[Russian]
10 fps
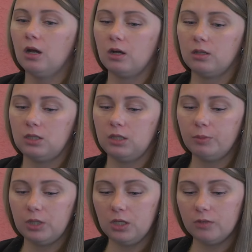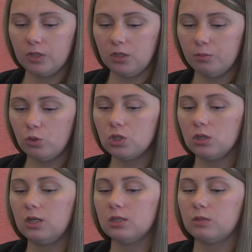3D-моделирование не
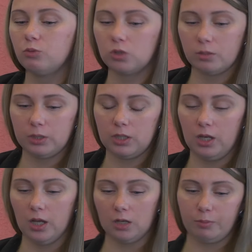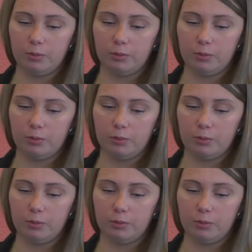просто да, разработка модели, а, к